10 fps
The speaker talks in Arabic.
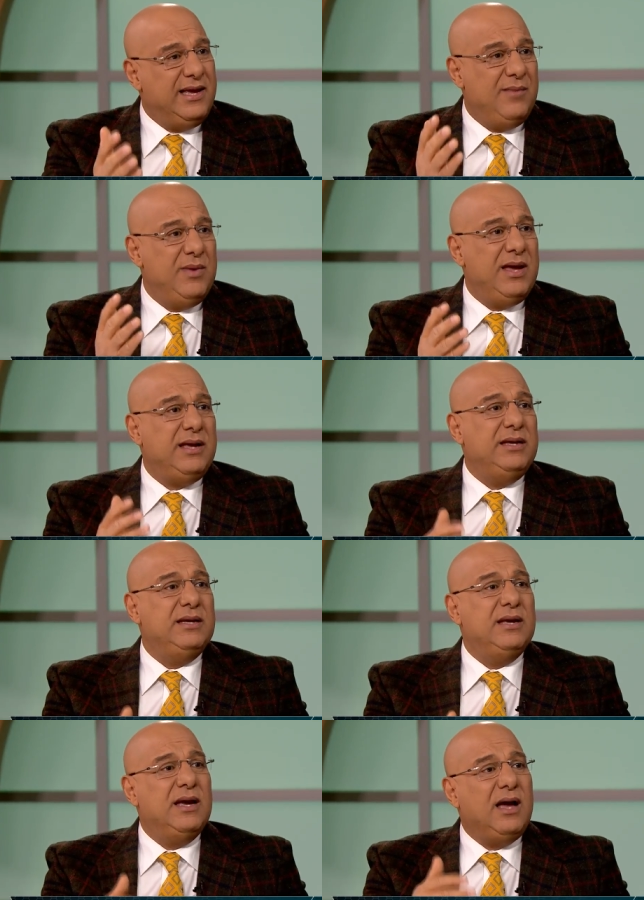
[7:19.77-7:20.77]

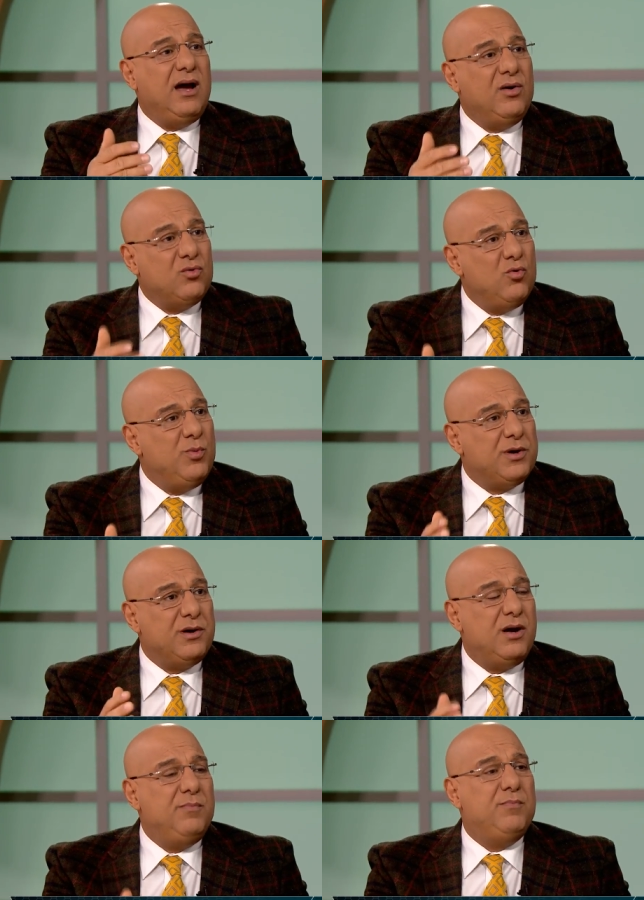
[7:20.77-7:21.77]
الجماعي حروب
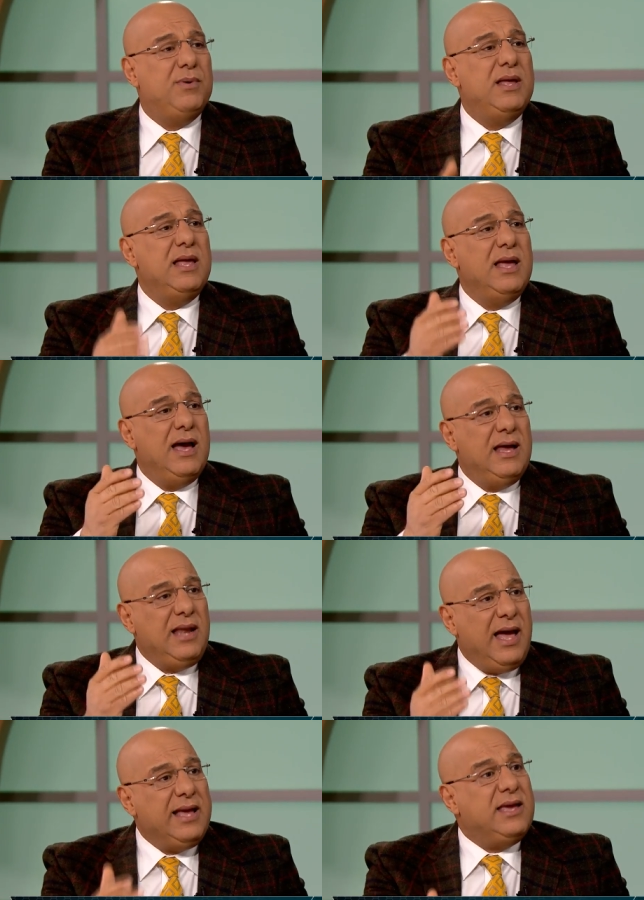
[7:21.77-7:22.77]
الرب
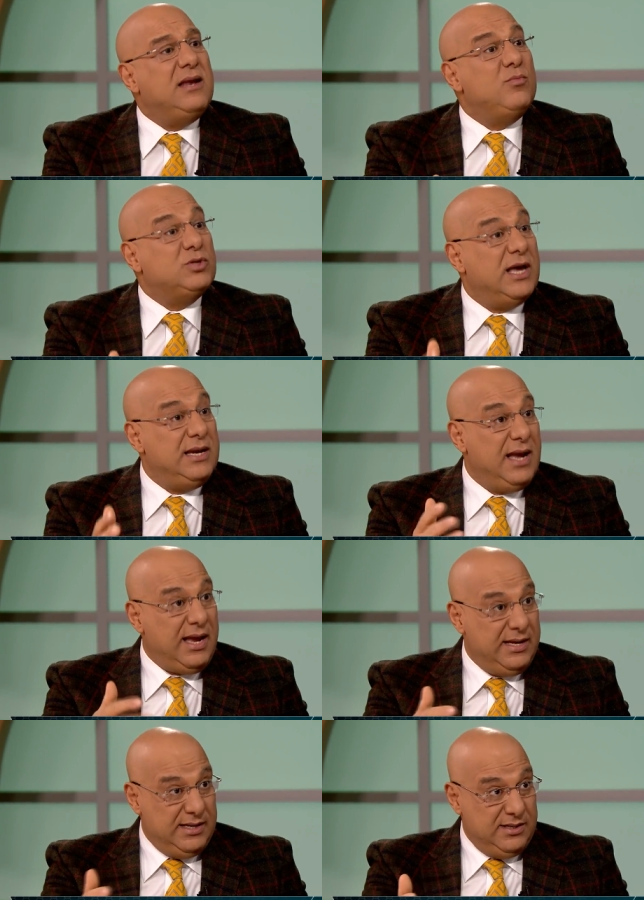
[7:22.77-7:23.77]
الحج
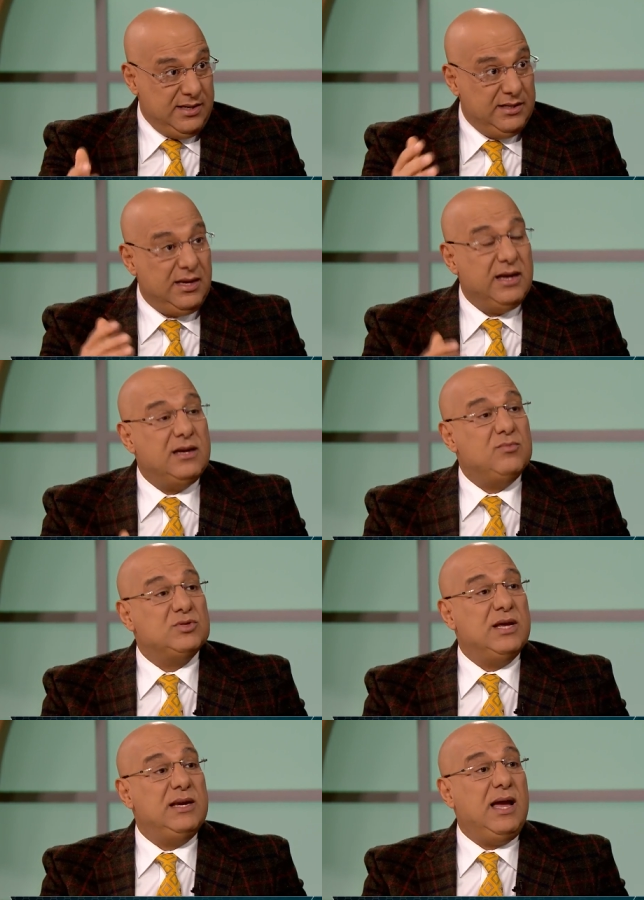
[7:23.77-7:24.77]
المسلح يعني رايحين حج
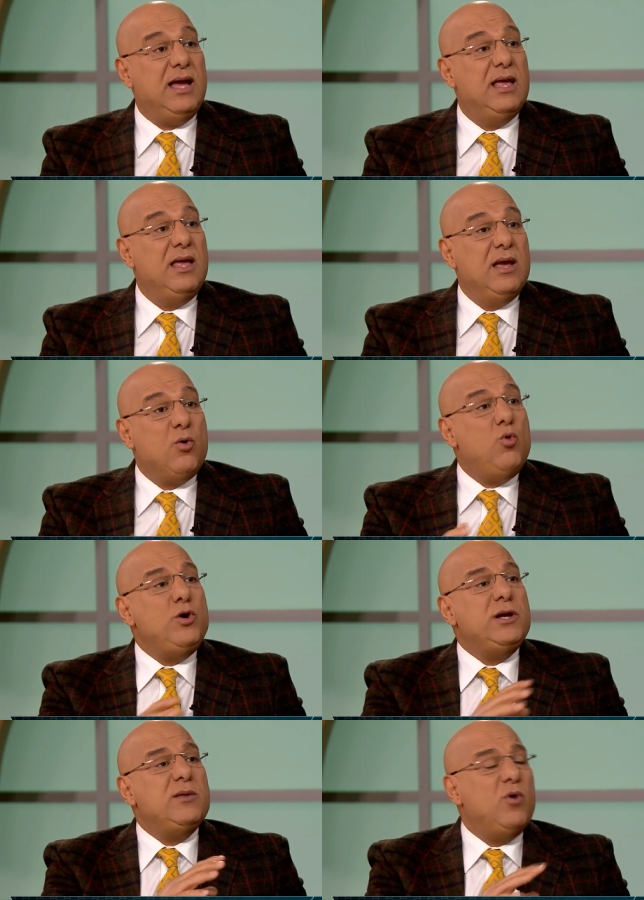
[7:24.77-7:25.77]
مسلح
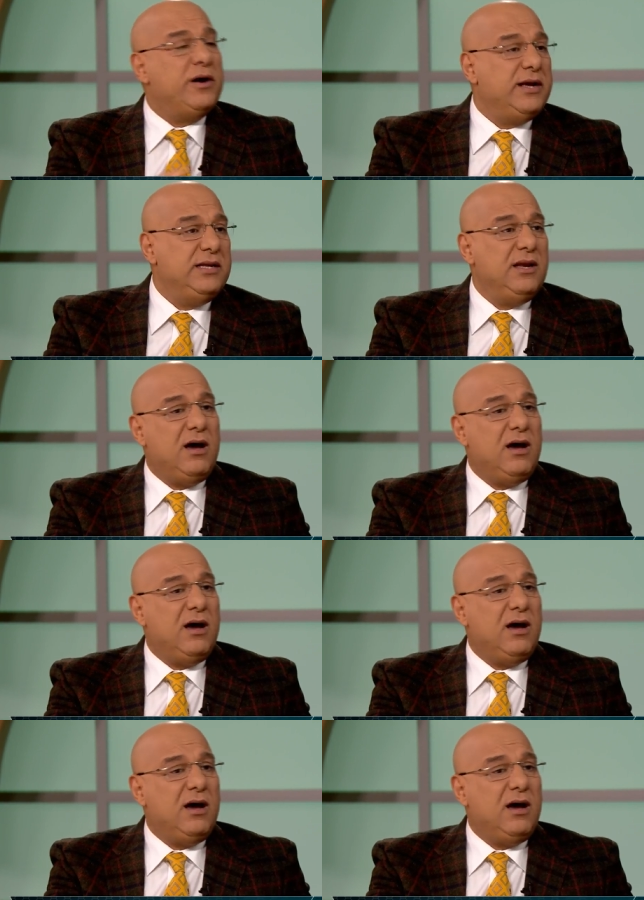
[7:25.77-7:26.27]
كل المؤرخين